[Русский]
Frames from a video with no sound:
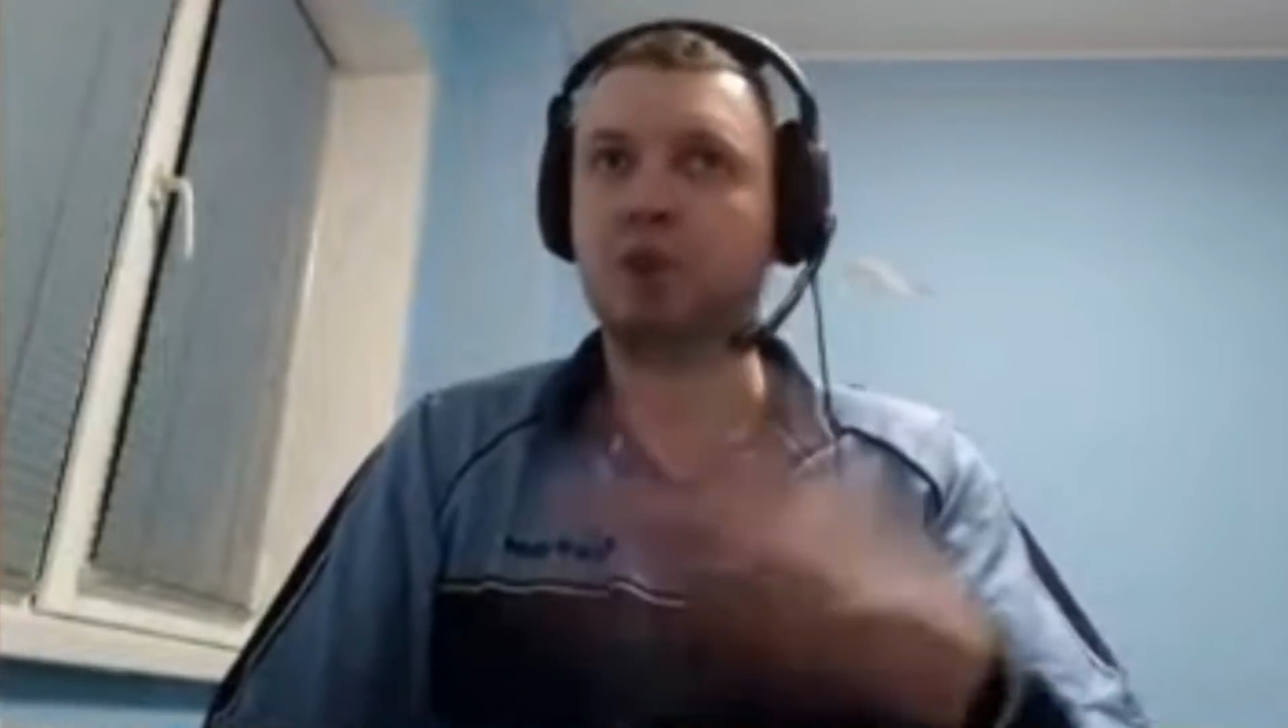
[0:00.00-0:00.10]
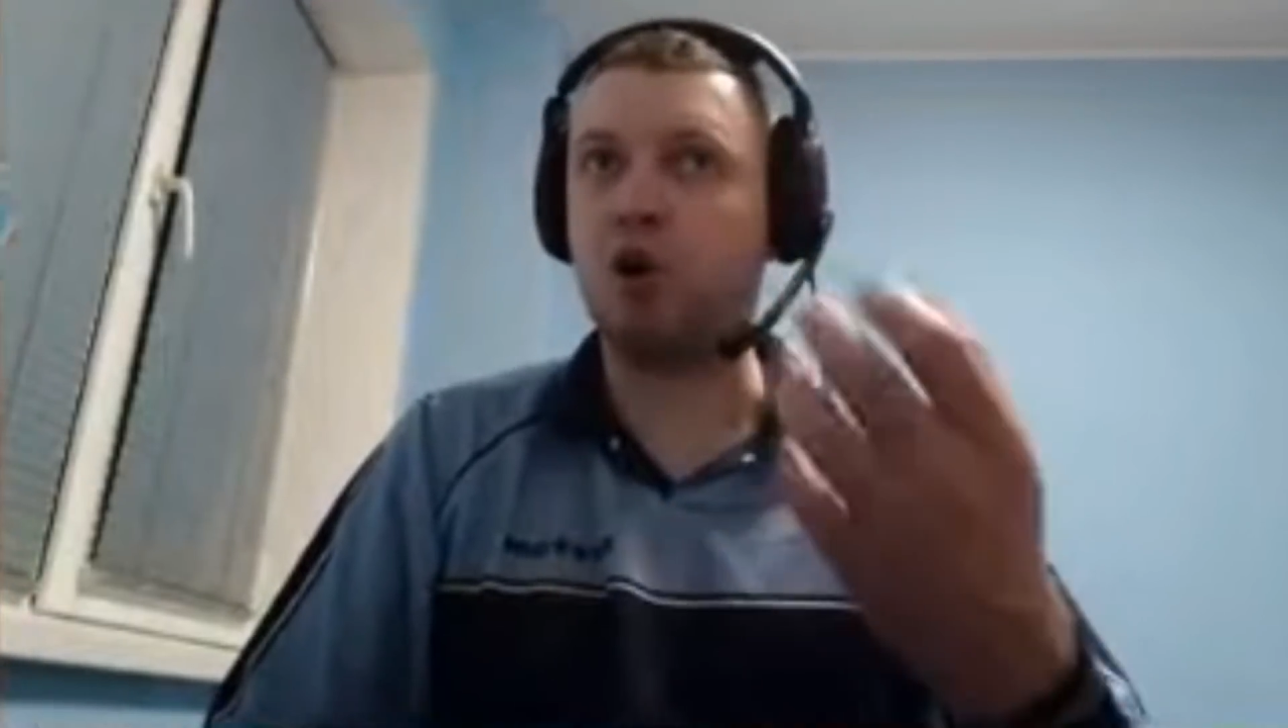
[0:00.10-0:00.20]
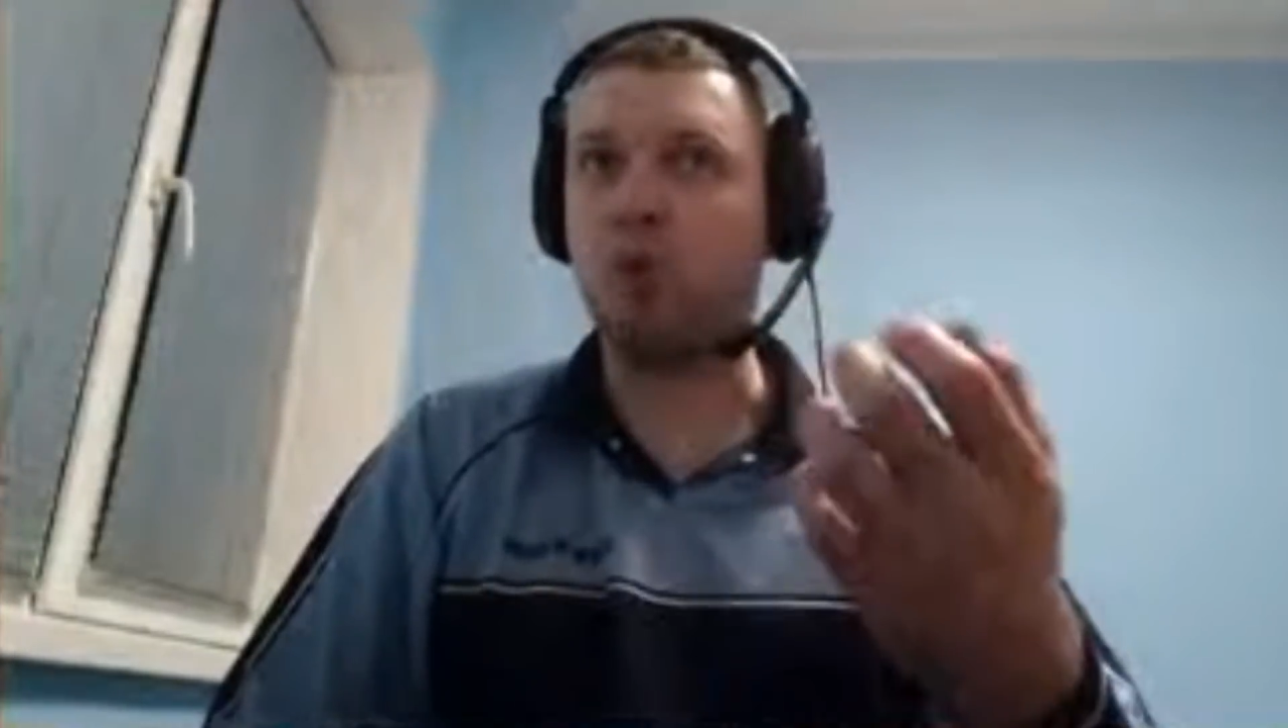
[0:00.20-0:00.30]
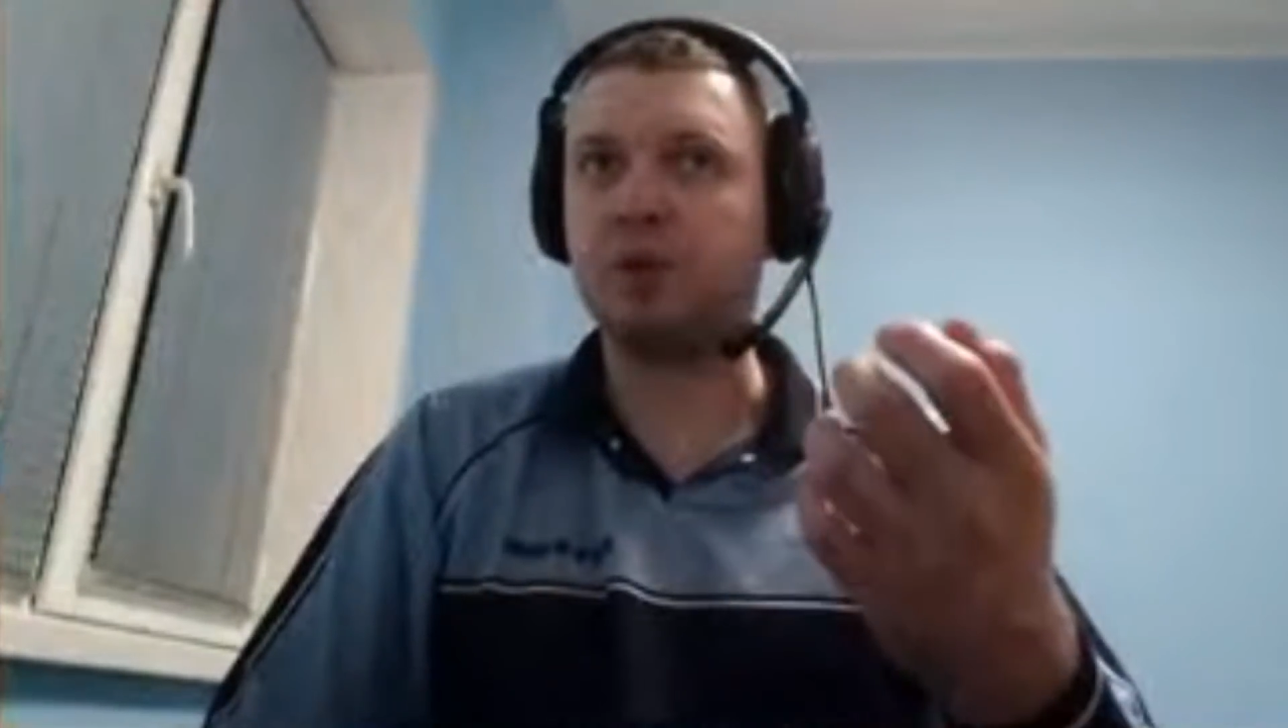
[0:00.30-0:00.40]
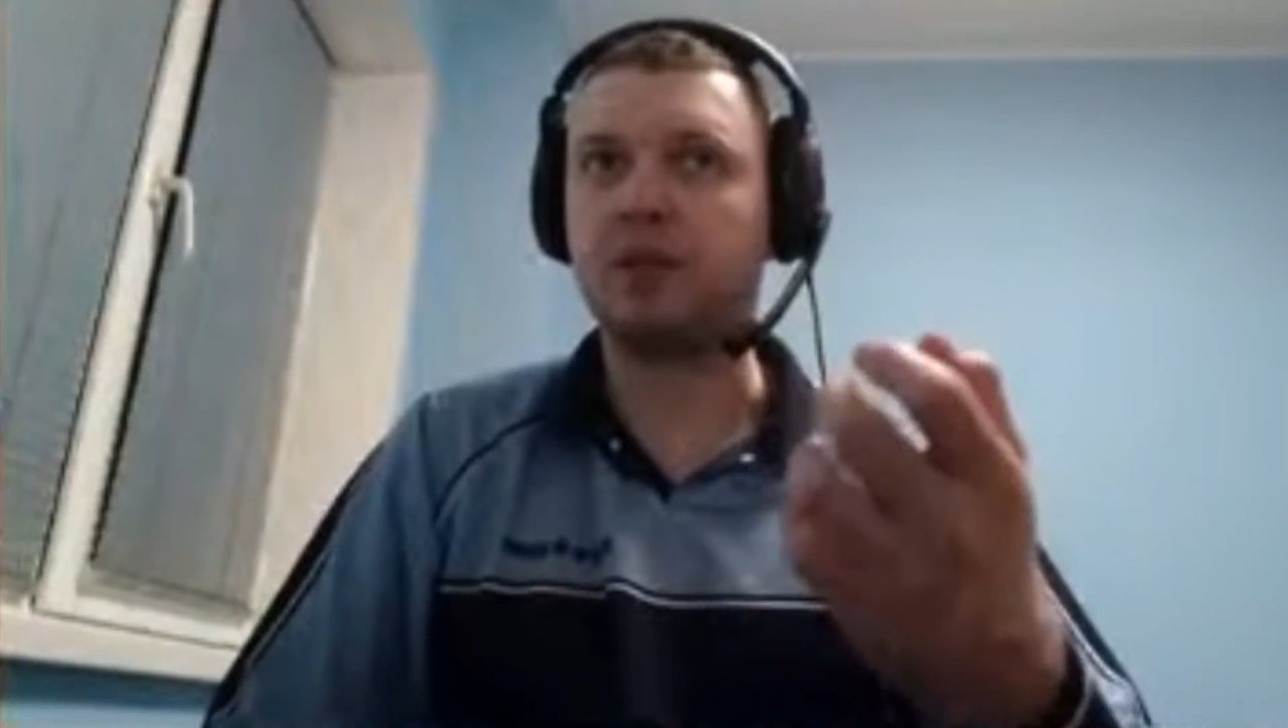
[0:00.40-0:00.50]

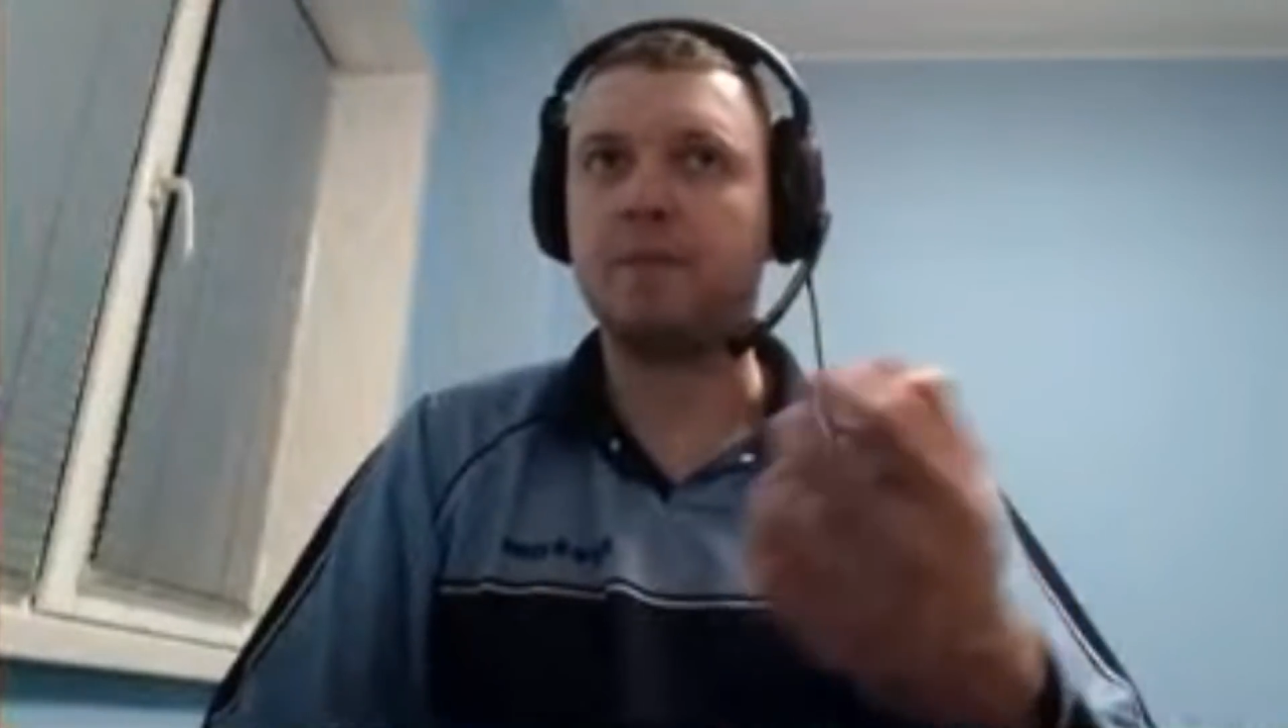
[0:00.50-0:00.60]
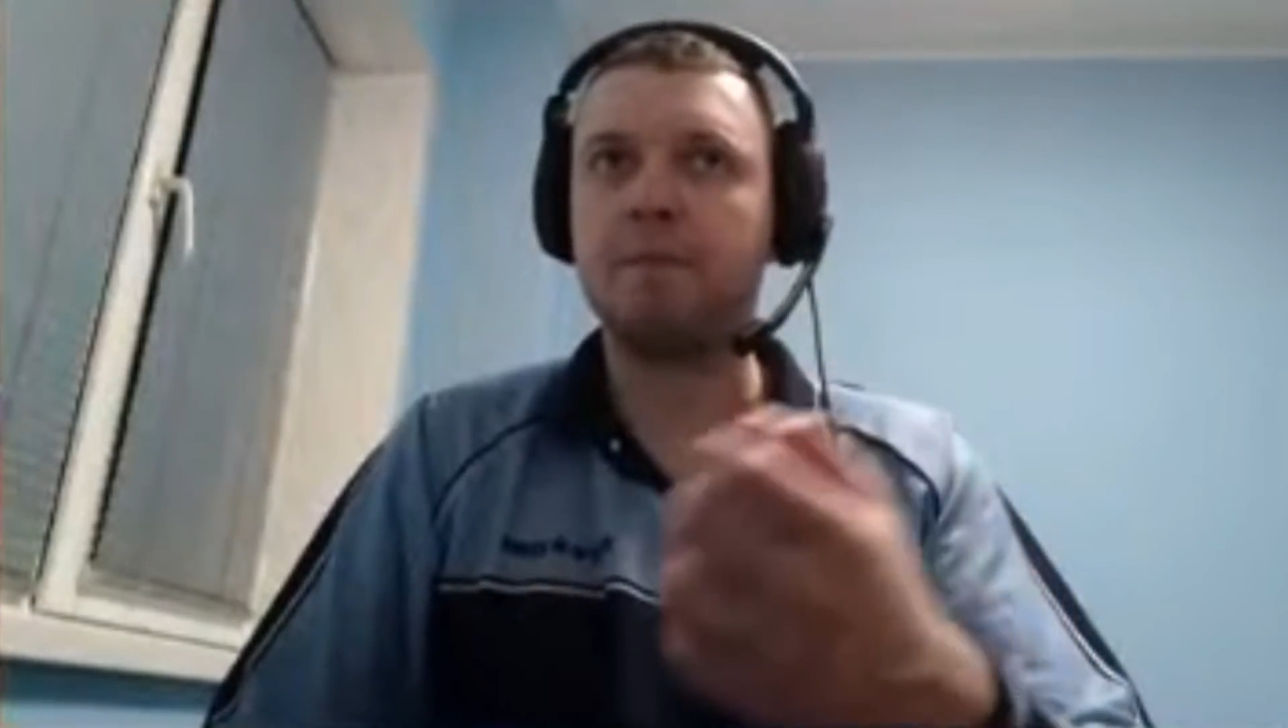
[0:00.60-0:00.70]
опыта.